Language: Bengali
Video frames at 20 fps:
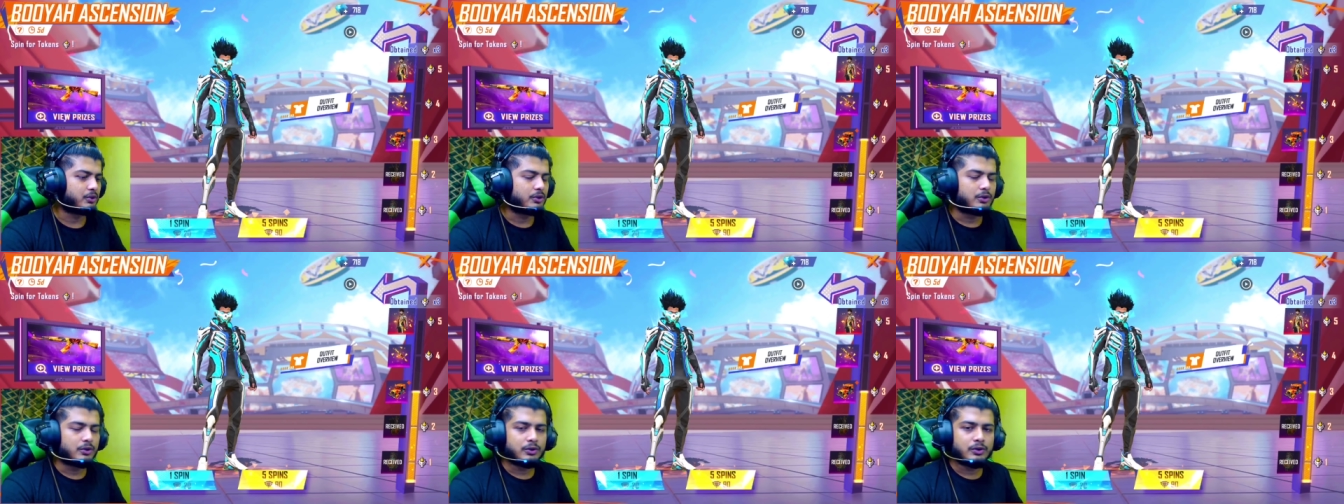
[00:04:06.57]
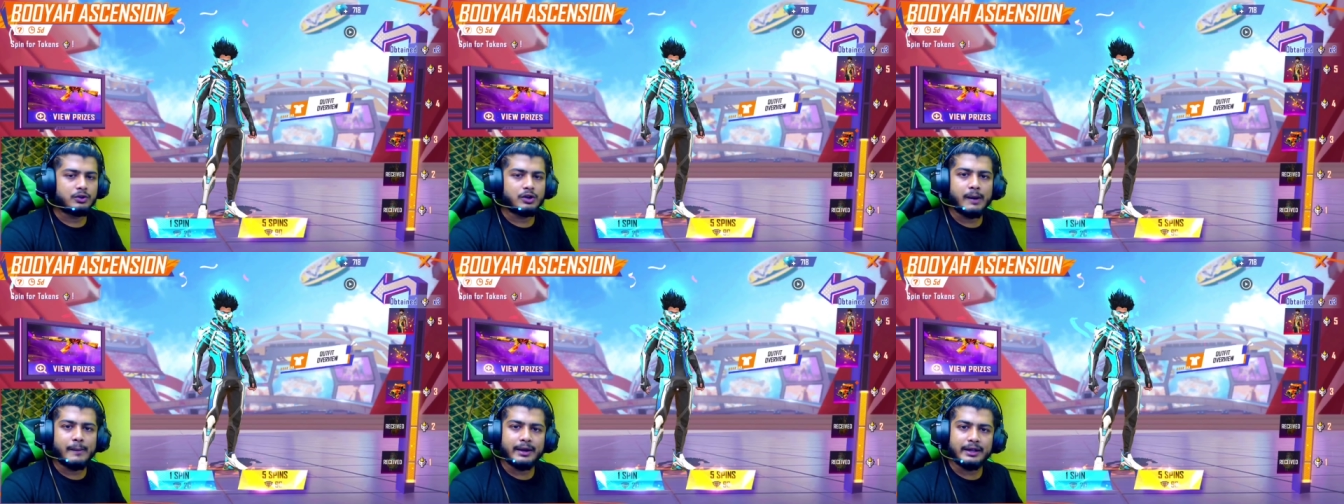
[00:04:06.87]
তো
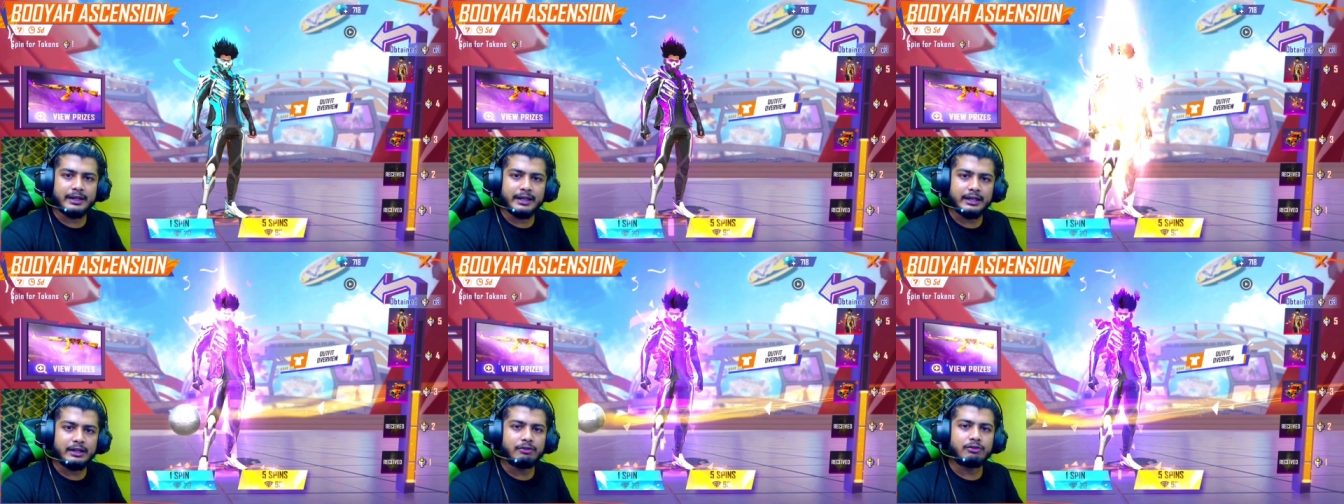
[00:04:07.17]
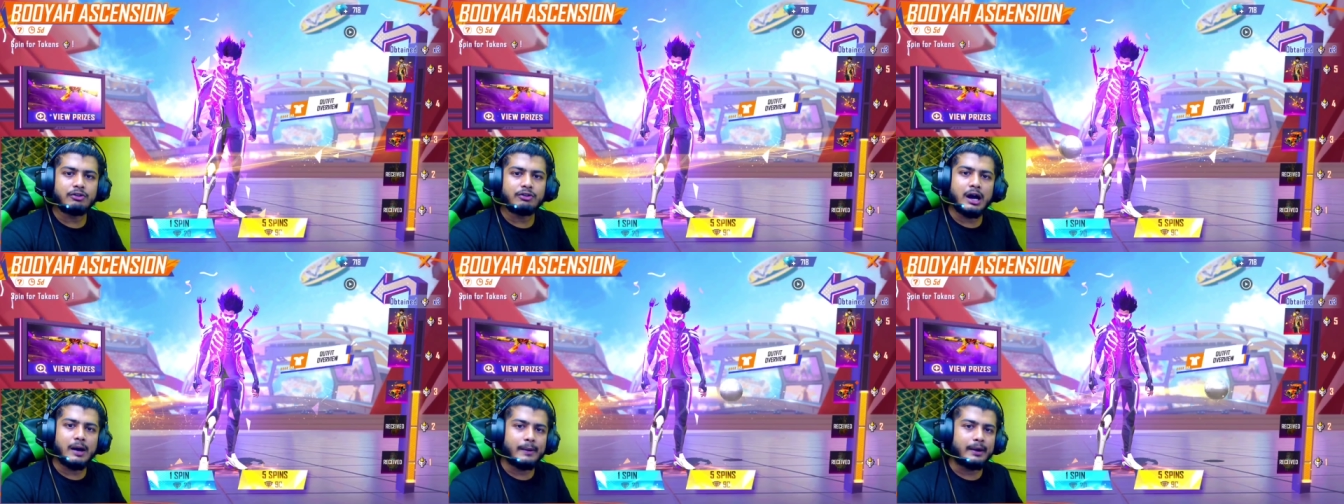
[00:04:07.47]
আমাদের
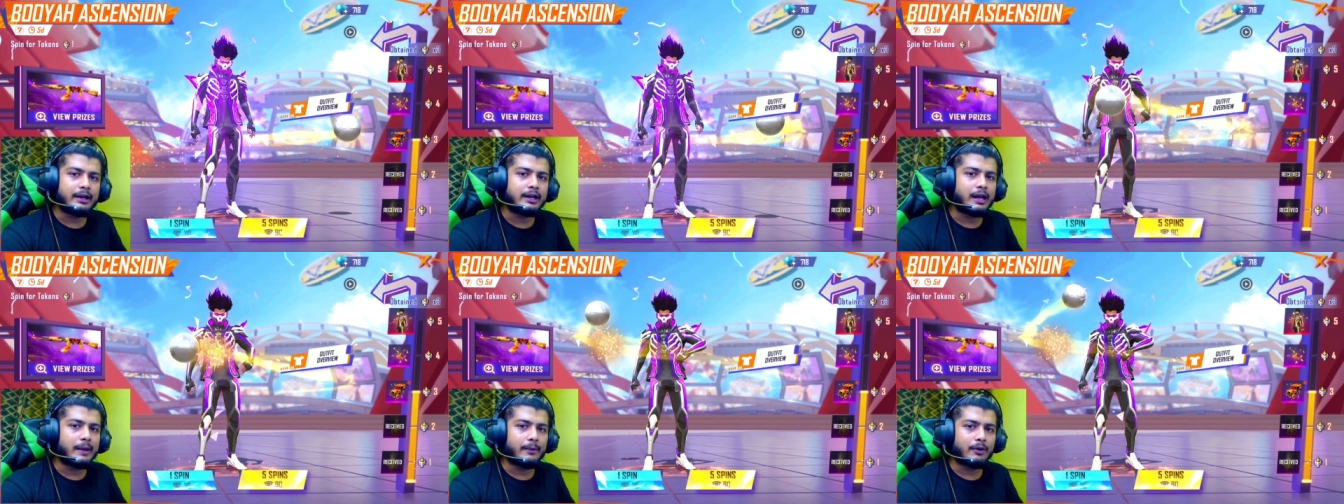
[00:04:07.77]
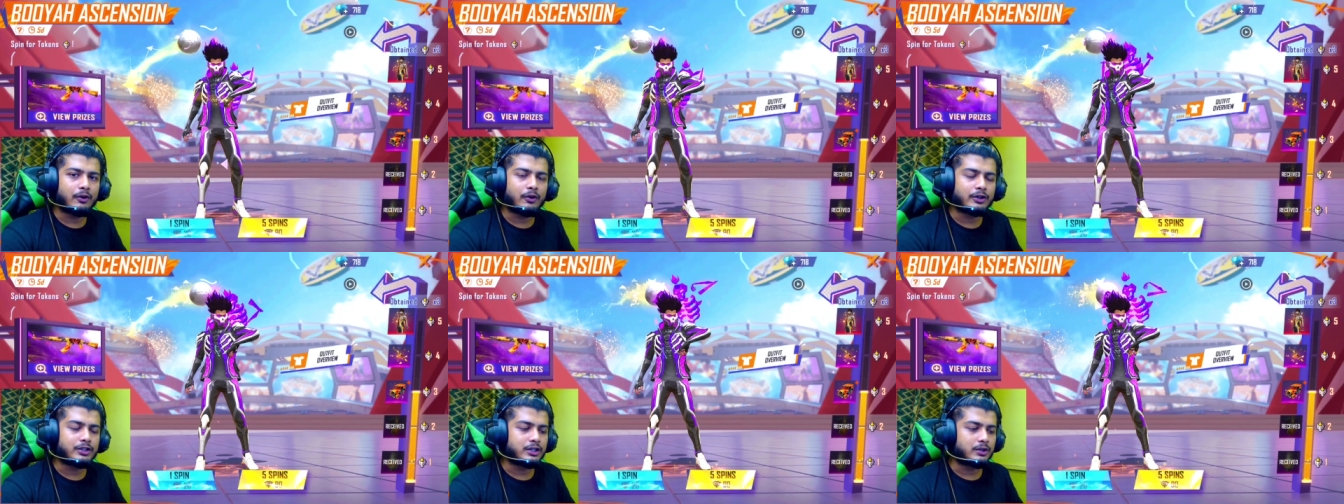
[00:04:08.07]
কিন্তু আবার ডায়মন্ড
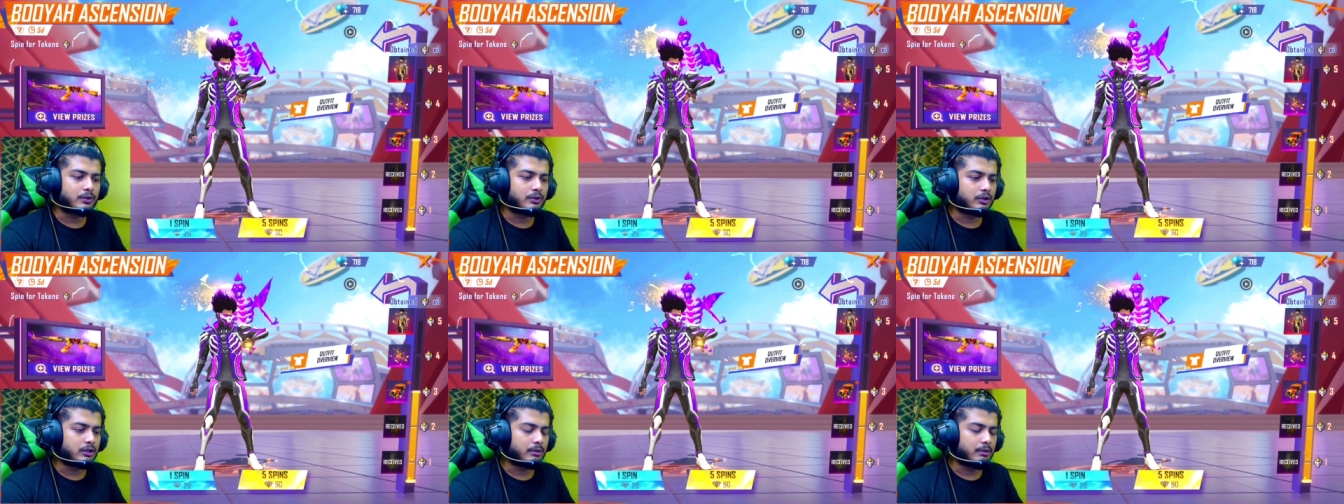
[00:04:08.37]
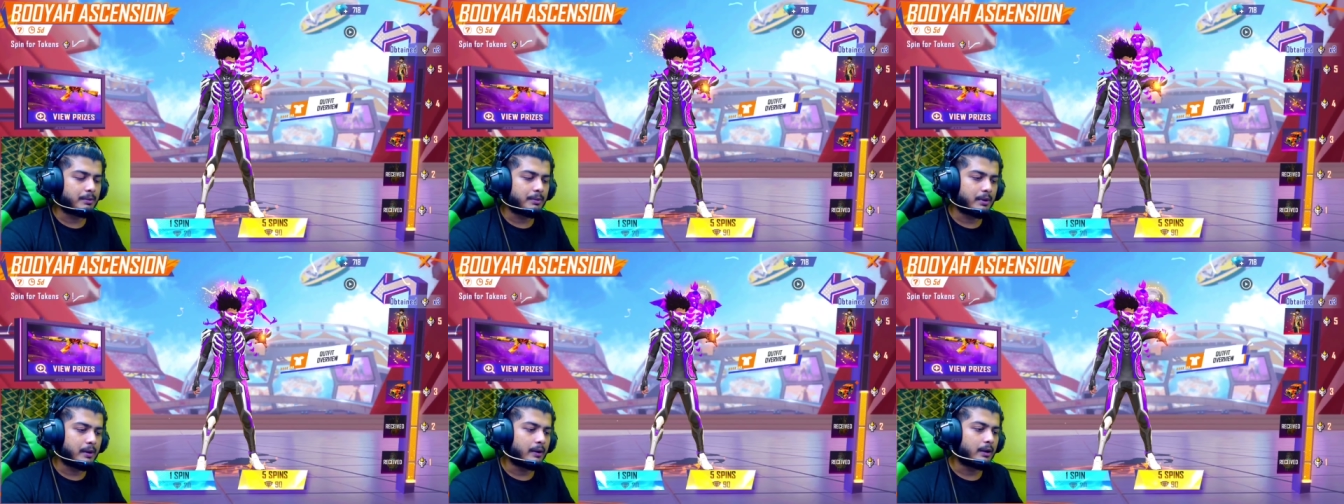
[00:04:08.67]
খরচা করতে হবে
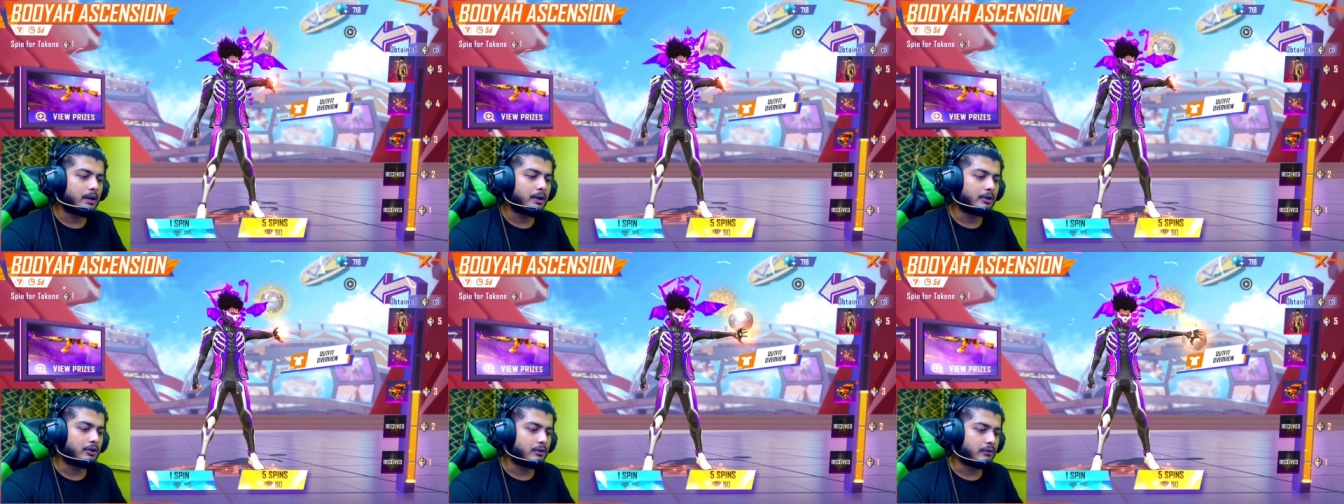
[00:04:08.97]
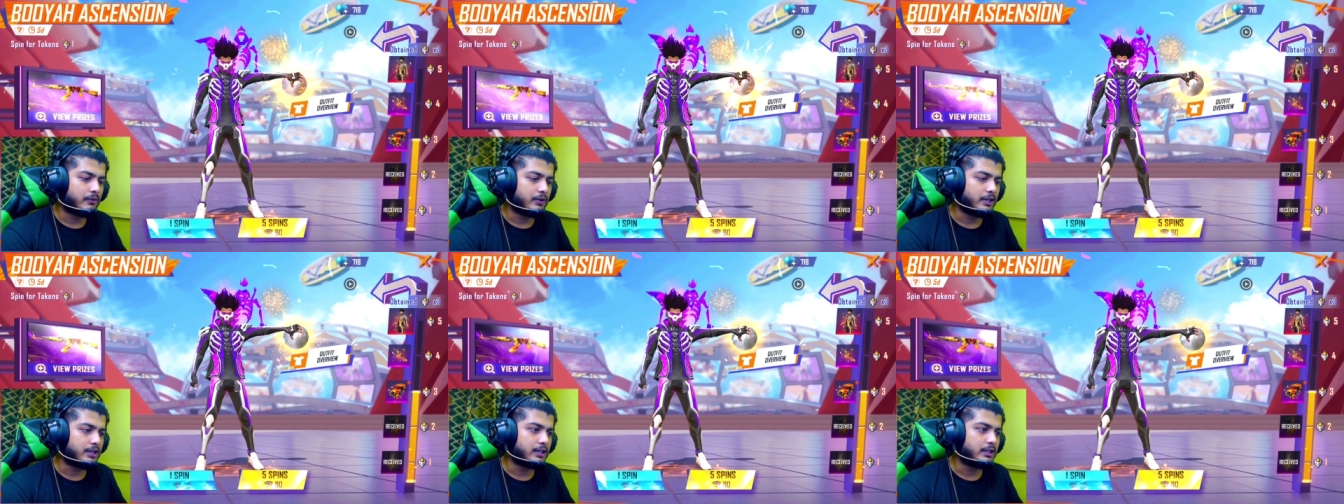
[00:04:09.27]
আমি ভাবলাম হয়তো
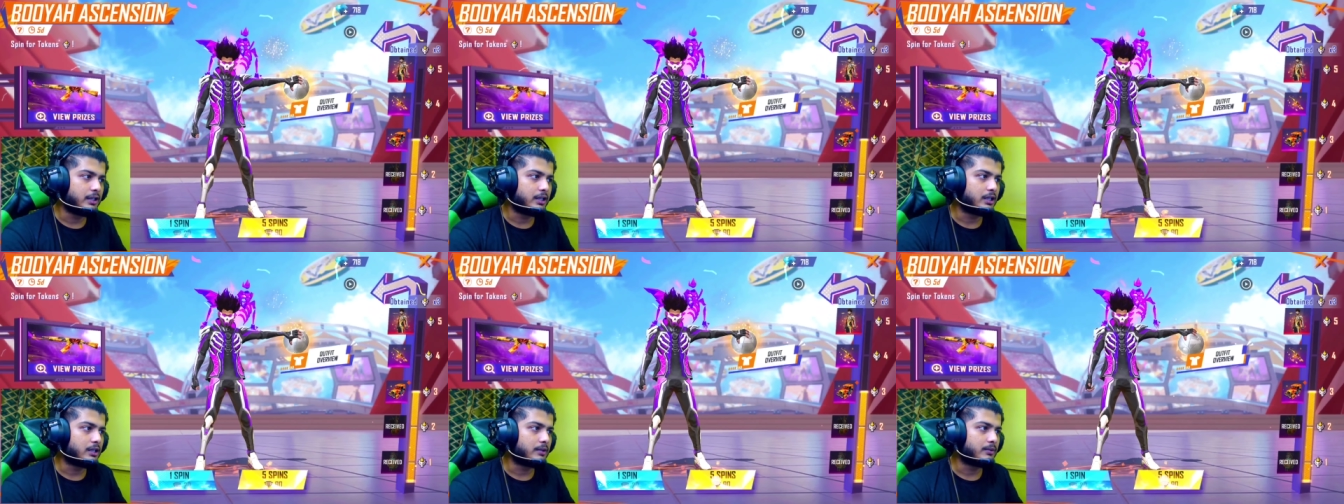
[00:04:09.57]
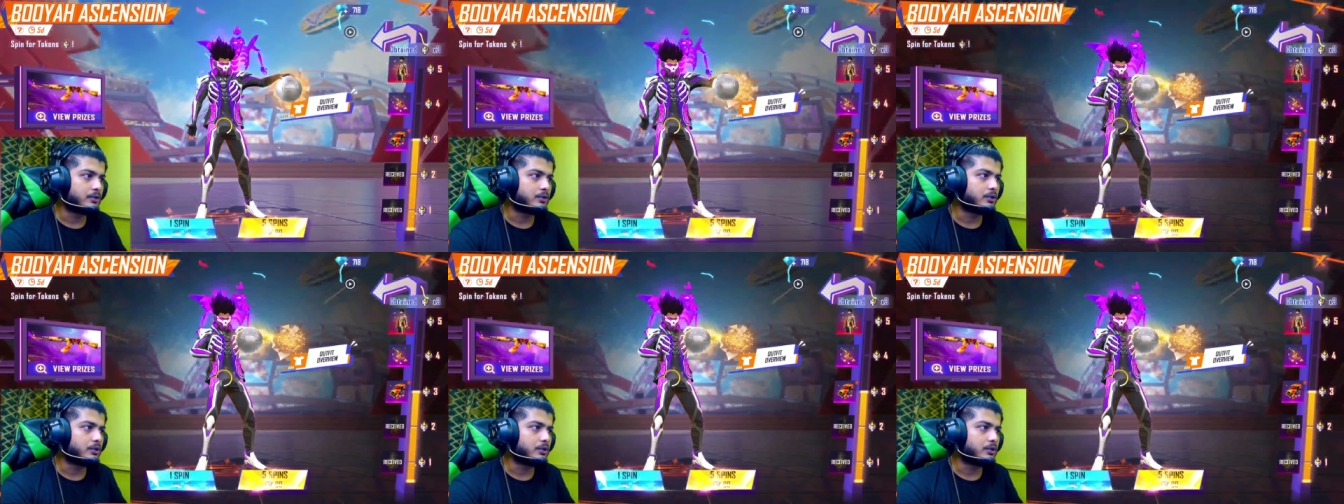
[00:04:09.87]
ফ্রিতে দিয়ে দেবে চলো